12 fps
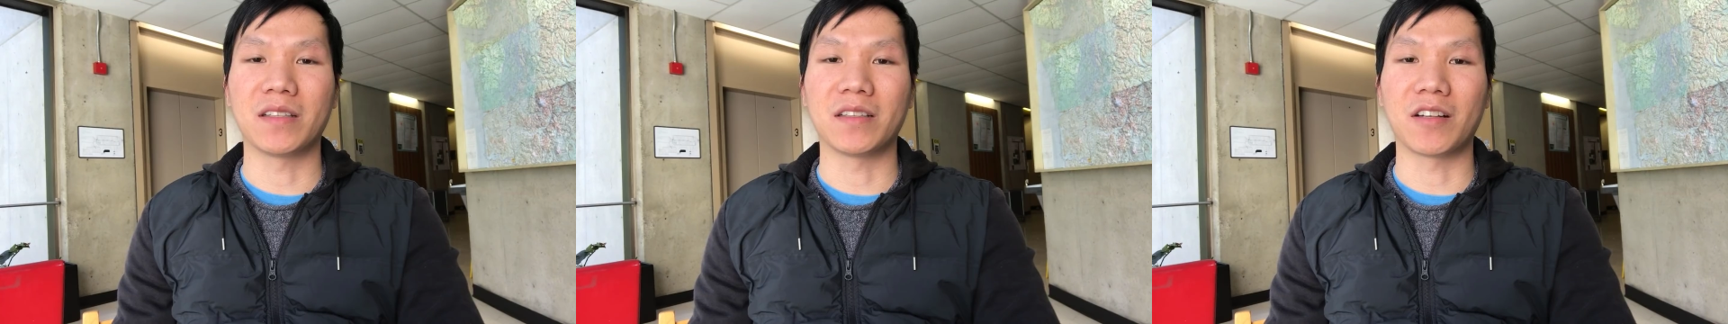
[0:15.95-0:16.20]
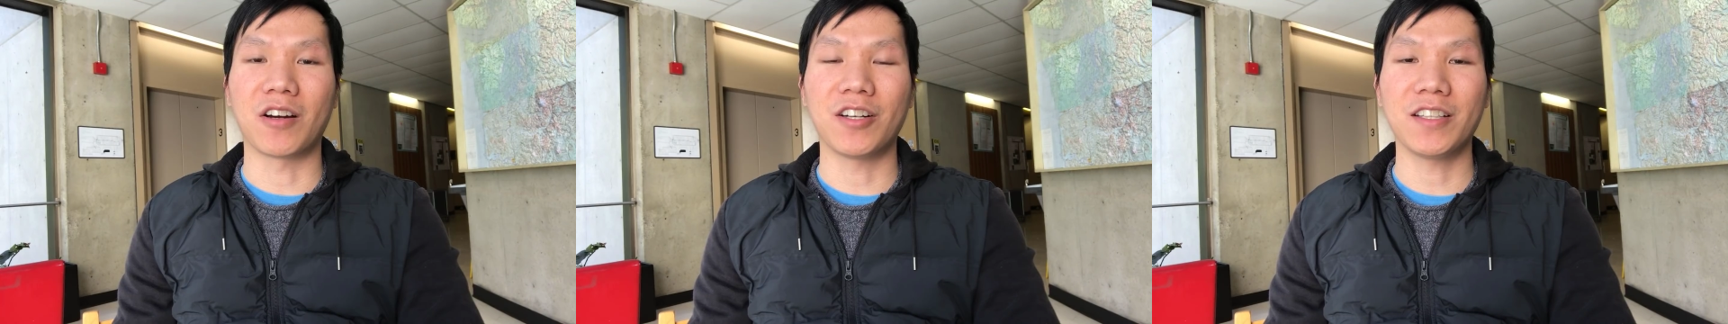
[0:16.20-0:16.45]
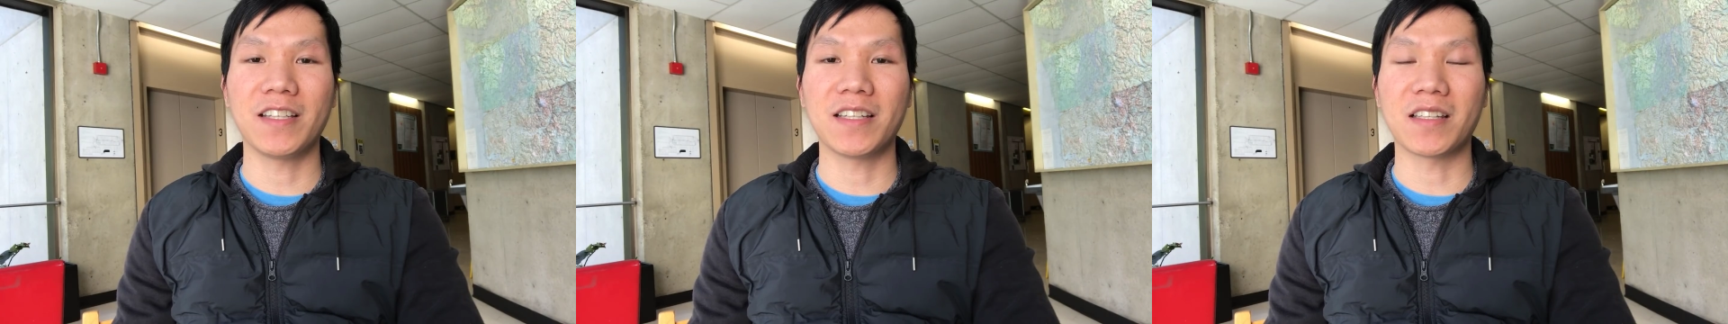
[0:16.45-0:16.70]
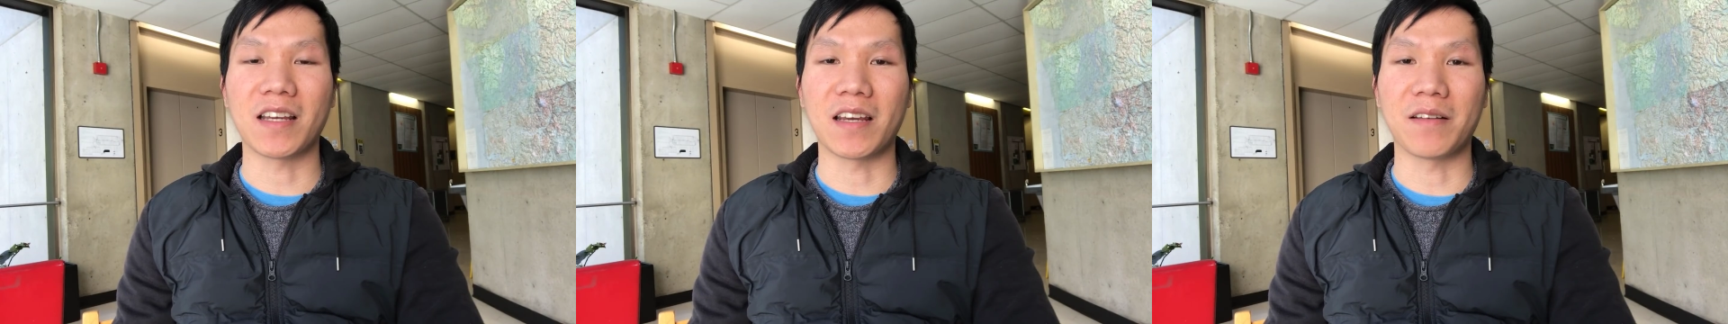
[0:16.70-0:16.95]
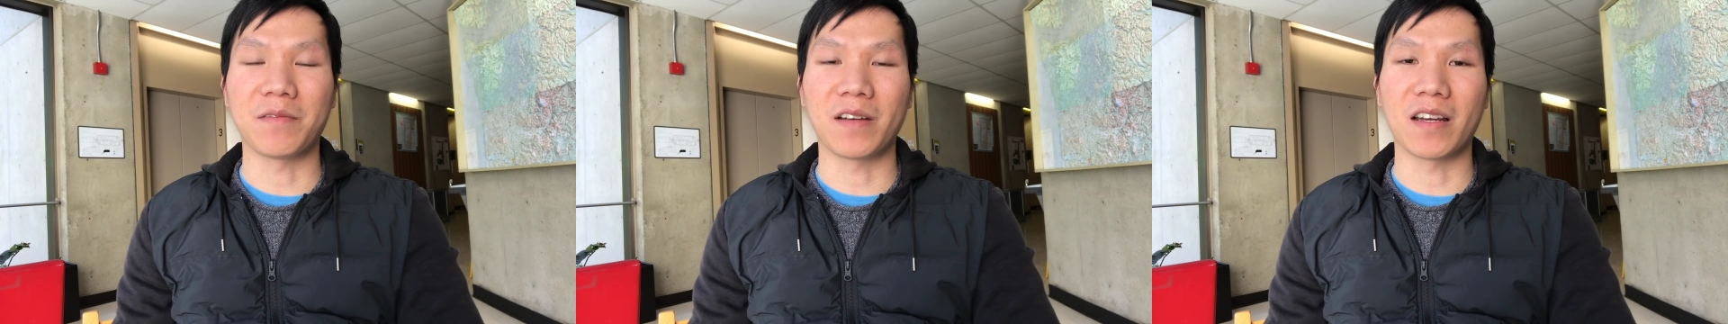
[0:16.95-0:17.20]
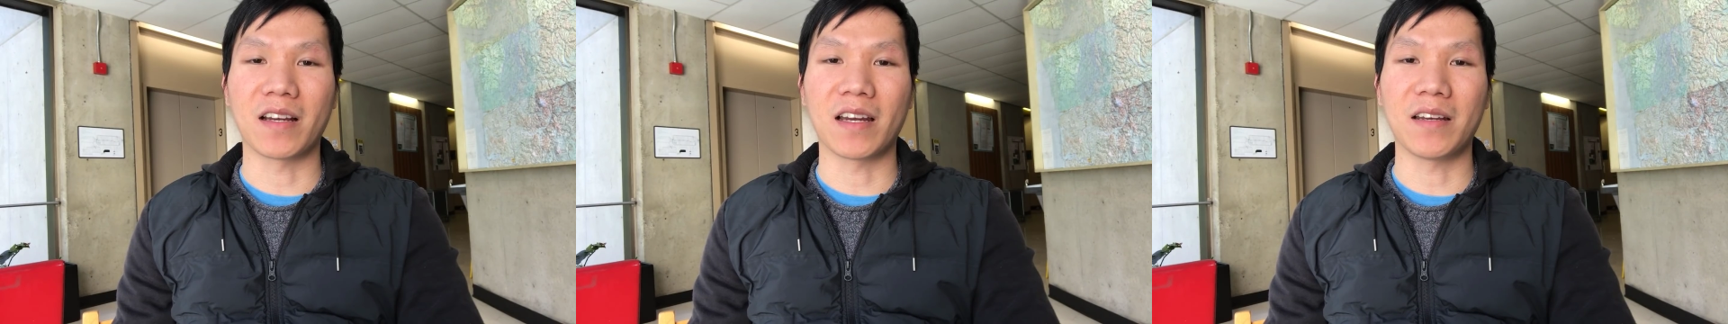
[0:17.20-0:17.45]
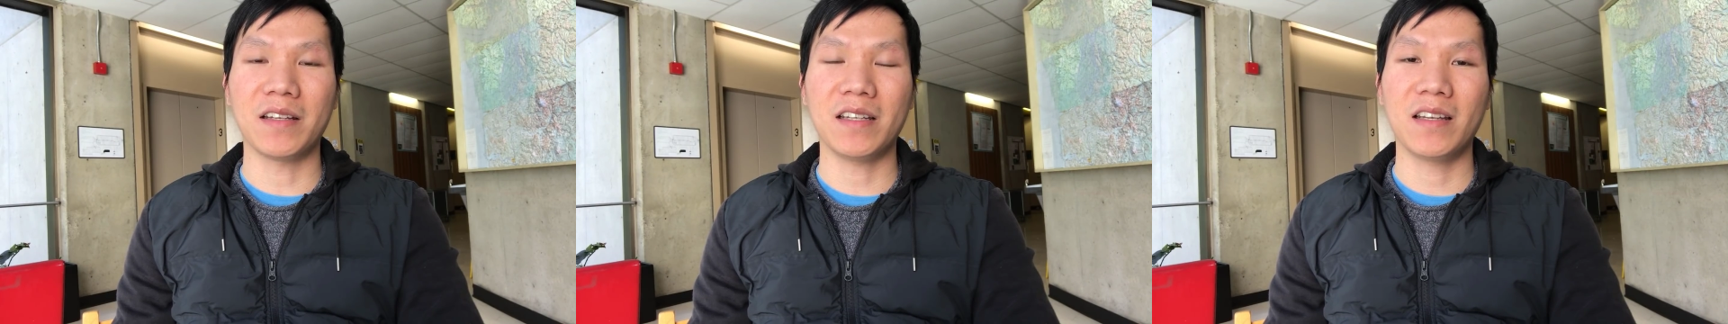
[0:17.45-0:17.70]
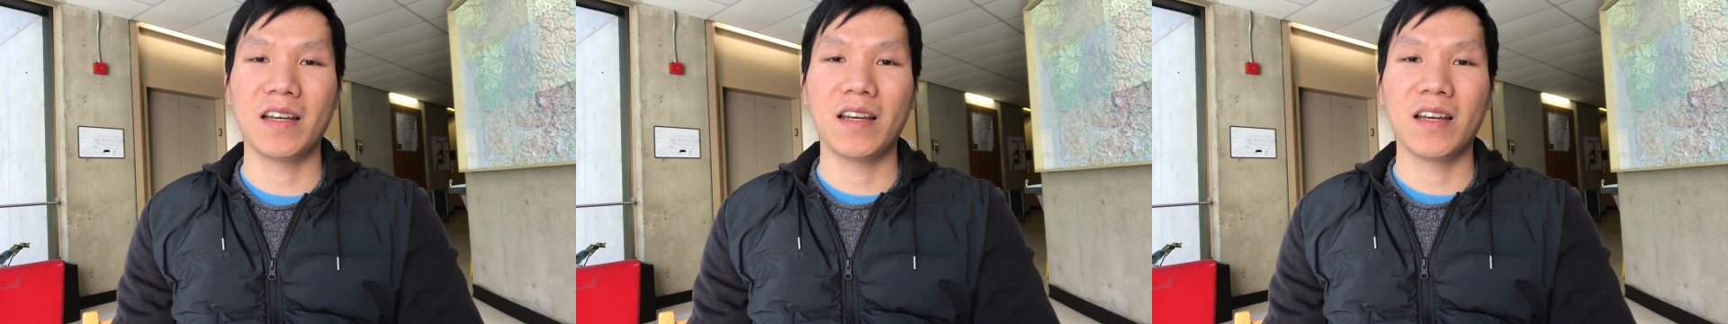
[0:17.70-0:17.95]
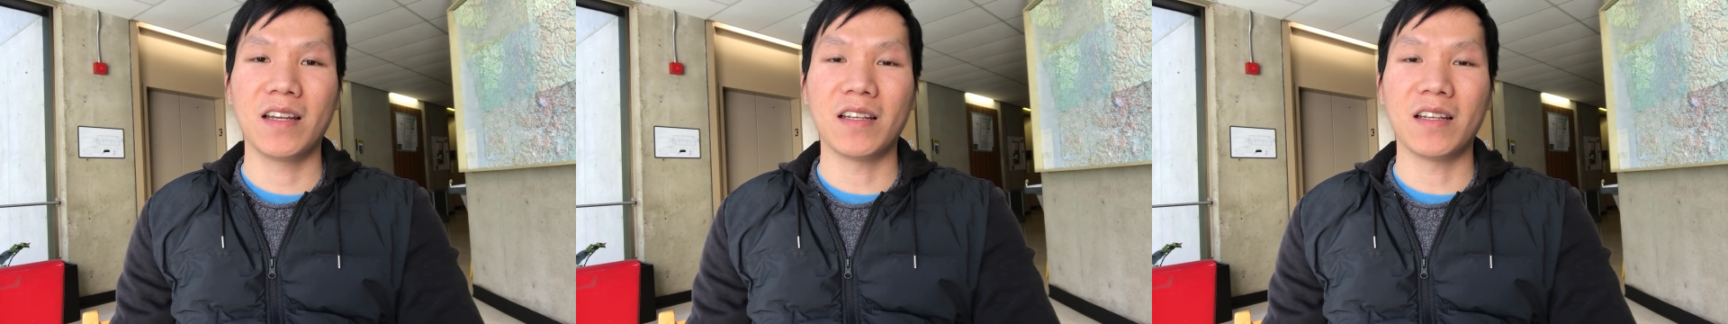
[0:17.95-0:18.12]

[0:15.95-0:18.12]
mình có chia sẻ về cái